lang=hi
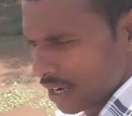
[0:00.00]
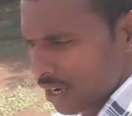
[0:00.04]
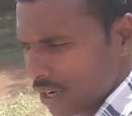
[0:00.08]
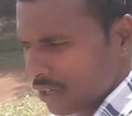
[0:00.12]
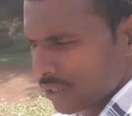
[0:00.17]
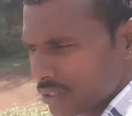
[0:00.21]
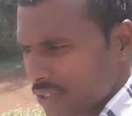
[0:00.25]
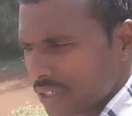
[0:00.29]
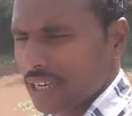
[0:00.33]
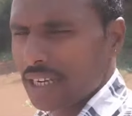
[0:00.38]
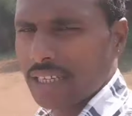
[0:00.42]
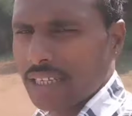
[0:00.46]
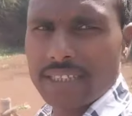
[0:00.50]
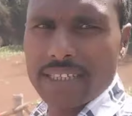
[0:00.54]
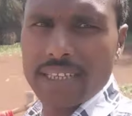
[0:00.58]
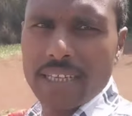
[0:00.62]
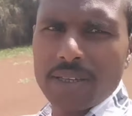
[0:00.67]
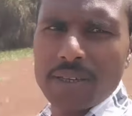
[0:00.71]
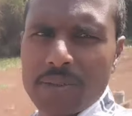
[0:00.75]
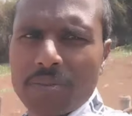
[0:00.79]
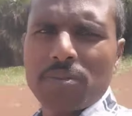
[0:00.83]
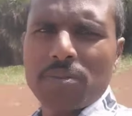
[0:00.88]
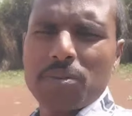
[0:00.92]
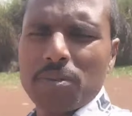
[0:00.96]
और कई
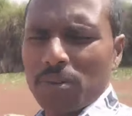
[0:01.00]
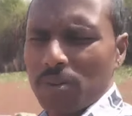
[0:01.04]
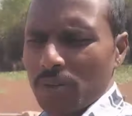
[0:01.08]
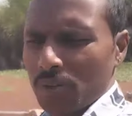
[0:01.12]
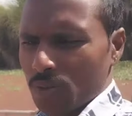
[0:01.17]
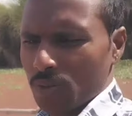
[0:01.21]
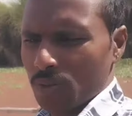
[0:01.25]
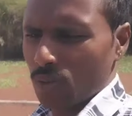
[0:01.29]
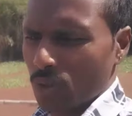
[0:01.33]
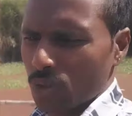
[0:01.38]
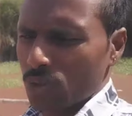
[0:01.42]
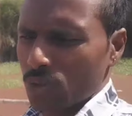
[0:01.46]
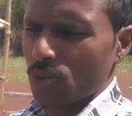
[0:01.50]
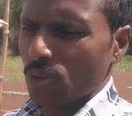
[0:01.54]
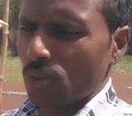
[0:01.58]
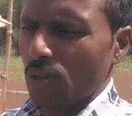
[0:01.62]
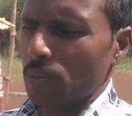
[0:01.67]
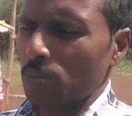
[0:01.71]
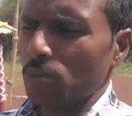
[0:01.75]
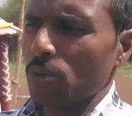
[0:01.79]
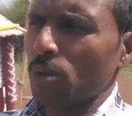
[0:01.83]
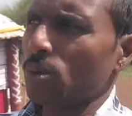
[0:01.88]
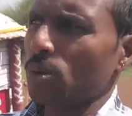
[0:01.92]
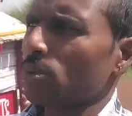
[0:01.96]
दिन दोस्तों
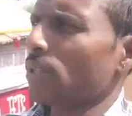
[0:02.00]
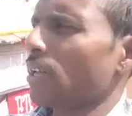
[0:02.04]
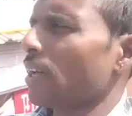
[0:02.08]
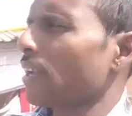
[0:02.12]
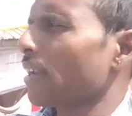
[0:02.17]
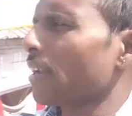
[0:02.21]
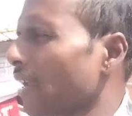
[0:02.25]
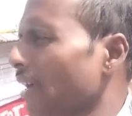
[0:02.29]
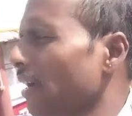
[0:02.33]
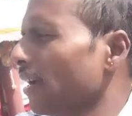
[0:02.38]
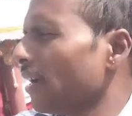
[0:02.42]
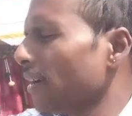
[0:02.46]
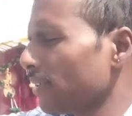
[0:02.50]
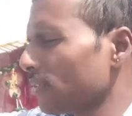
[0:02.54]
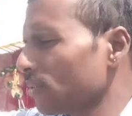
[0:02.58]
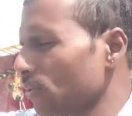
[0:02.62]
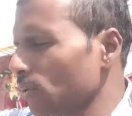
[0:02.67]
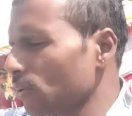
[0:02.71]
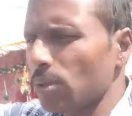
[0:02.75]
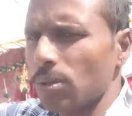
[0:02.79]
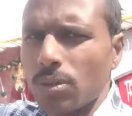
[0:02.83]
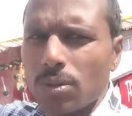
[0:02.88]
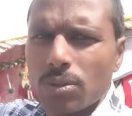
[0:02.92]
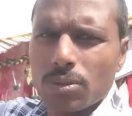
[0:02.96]
हम लोग उधर रहे हैं
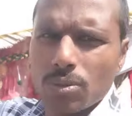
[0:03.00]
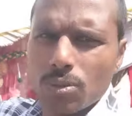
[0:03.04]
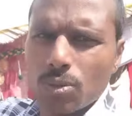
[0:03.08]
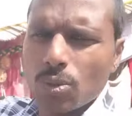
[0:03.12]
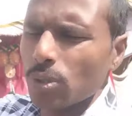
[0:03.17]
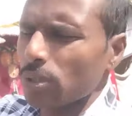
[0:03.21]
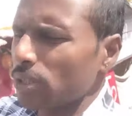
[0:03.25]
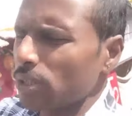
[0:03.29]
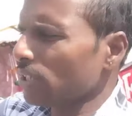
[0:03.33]
दो दो